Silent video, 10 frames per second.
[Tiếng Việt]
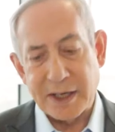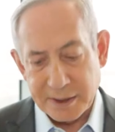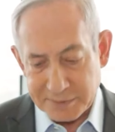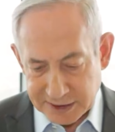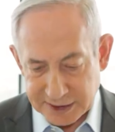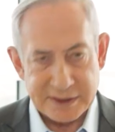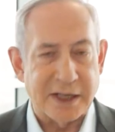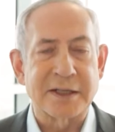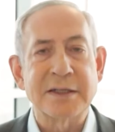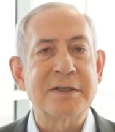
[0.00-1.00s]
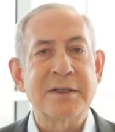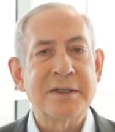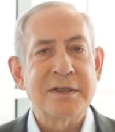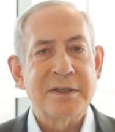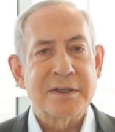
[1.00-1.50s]
à, ngang hàng
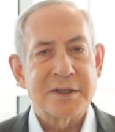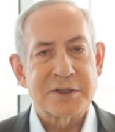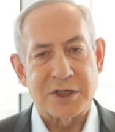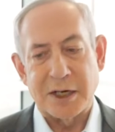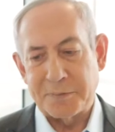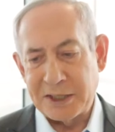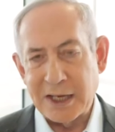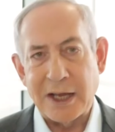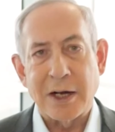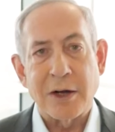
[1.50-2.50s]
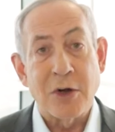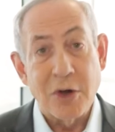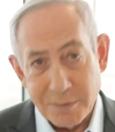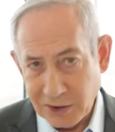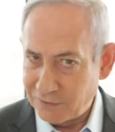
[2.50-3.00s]
với tổng thống hoa kỳ
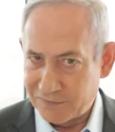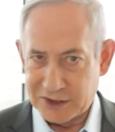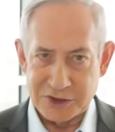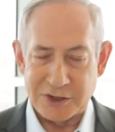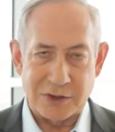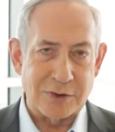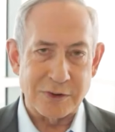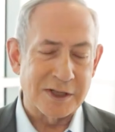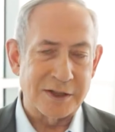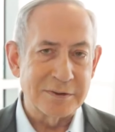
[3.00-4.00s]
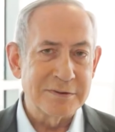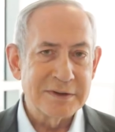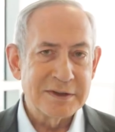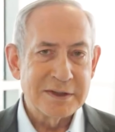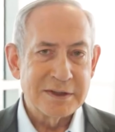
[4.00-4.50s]
à, để mà
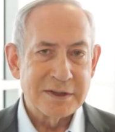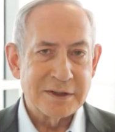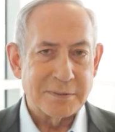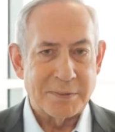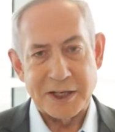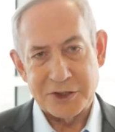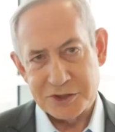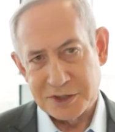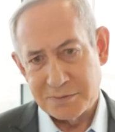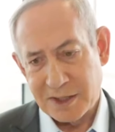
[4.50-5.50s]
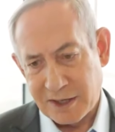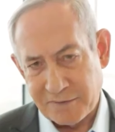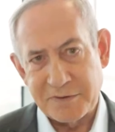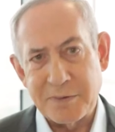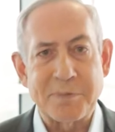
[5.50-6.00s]
à, tranh cãi cũng như là
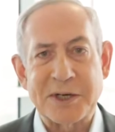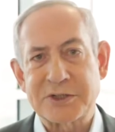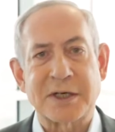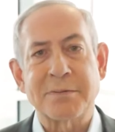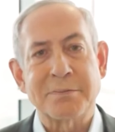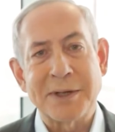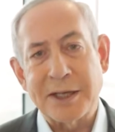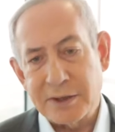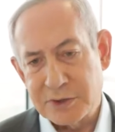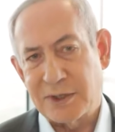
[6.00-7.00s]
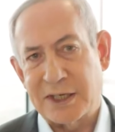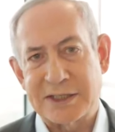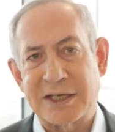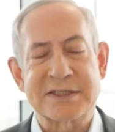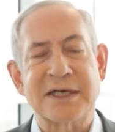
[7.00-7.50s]
chống lại là nói tôi sẽ không
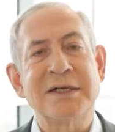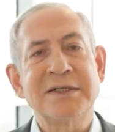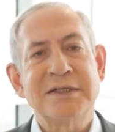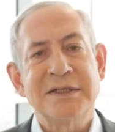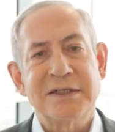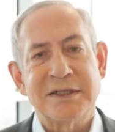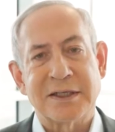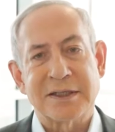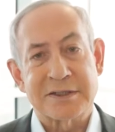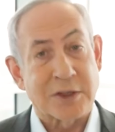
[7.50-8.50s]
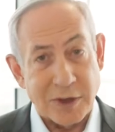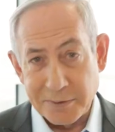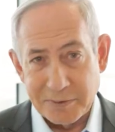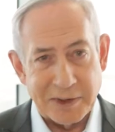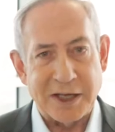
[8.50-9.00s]
làm những gì mà
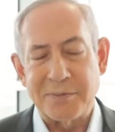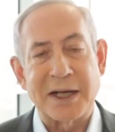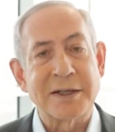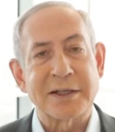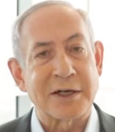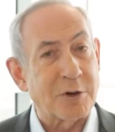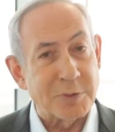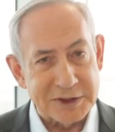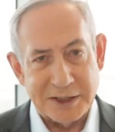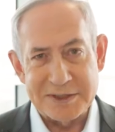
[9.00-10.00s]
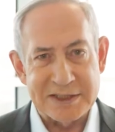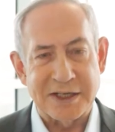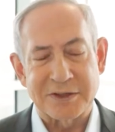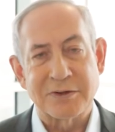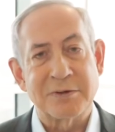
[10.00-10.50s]
ông nghĩ rằng là ông là đại cường
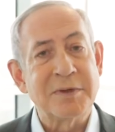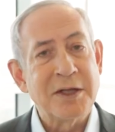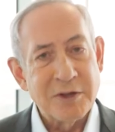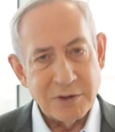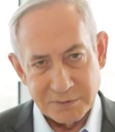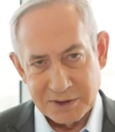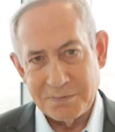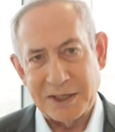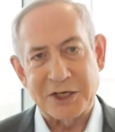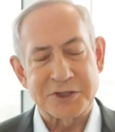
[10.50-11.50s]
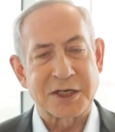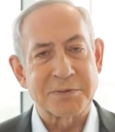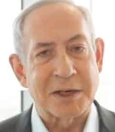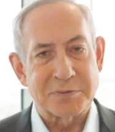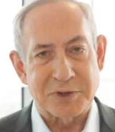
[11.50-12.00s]
quốc là ông muốn chúng tôi
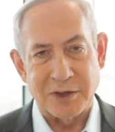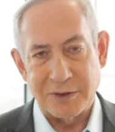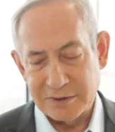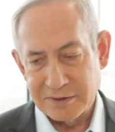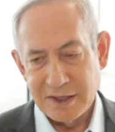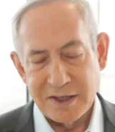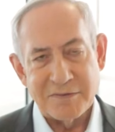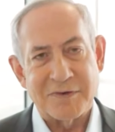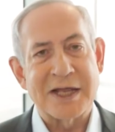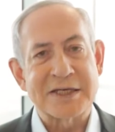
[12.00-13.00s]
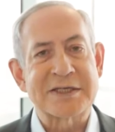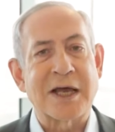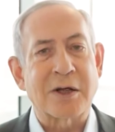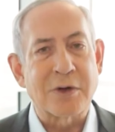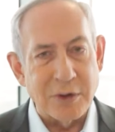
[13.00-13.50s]
làm đó à, thì chúng tôi
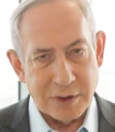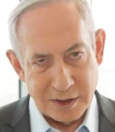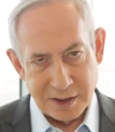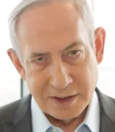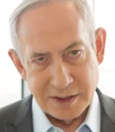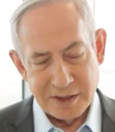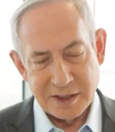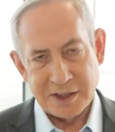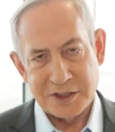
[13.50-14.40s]
không à, à,